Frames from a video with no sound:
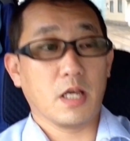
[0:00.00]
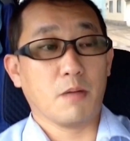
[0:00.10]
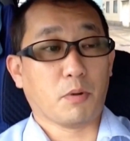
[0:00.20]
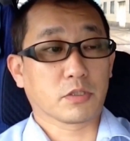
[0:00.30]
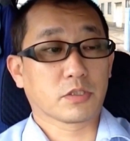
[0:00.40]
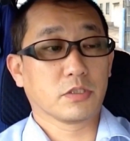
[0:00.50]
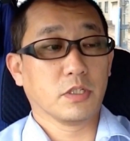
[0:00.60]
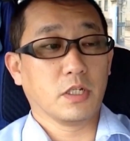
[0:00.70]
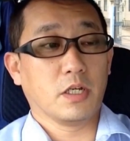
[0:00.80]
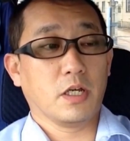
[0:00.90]
えー、ボス、
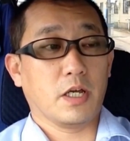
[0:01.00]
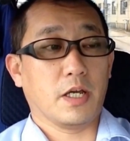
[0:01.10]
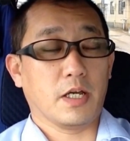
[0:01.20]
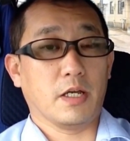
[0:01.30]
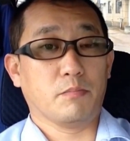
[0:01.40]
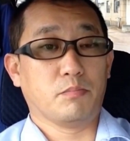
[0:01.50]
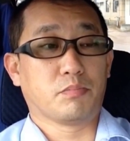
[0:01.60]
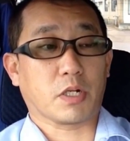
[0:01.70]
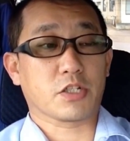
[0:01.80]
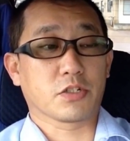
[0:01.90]
えー、
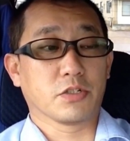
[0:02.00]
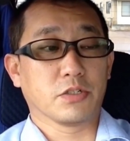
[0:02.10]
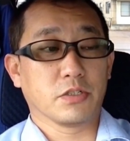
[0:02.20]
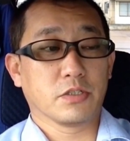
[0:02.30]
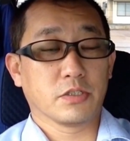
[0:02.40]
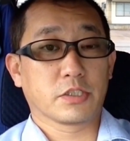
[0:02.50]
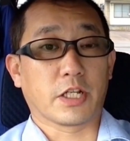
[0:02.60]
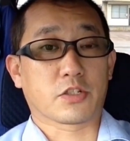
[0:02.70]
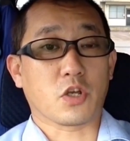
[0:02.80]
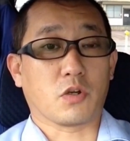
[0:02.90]
ブラジル
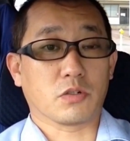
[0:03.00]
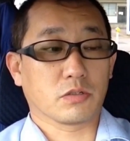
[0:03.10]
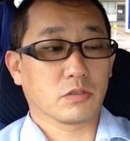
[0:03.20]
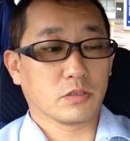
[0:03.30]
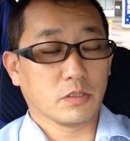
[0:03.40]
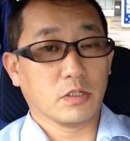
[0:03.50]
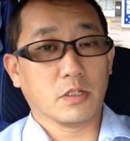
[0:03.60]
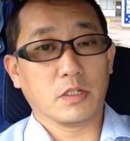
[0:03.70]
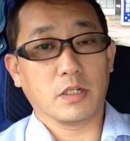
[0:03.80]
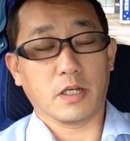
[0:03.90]

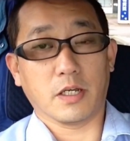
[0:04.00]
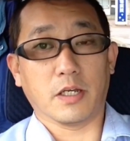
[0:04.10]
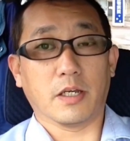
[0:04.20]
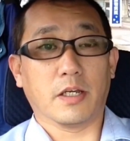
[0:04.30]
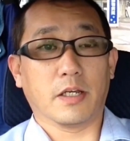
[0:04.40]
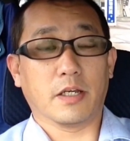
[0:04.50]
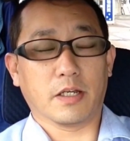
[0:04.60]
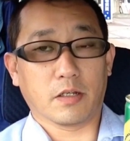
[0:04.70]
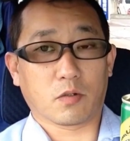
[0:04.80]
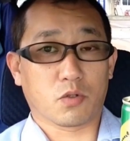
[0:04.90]
セレクション、
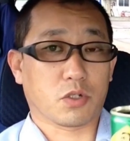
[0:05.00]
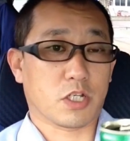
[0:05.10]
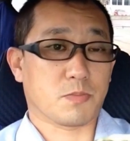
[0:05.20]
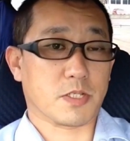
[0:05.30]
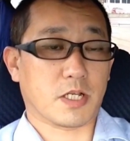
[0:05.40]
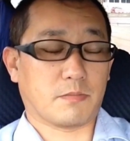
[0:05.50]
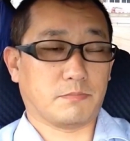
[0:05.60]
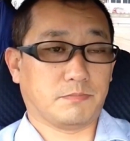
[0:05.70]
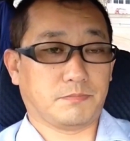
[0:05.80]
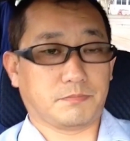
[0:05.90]
えー、ご紹介しました。
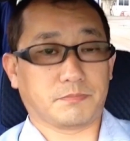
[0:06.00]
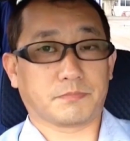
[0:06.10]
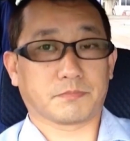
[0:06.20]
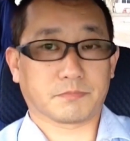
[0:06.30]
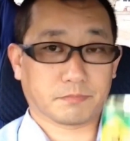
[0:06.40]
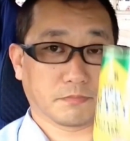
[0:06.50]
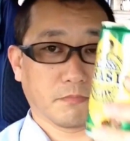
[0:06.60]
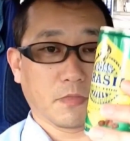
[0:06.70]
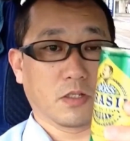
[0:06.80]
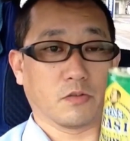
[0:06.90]

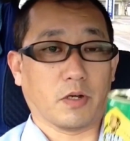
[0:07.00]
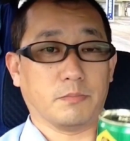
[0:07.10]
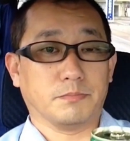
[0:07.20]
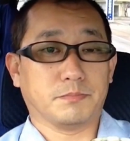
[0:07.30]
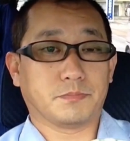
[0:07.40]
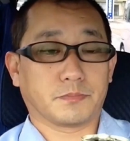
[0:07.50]
では。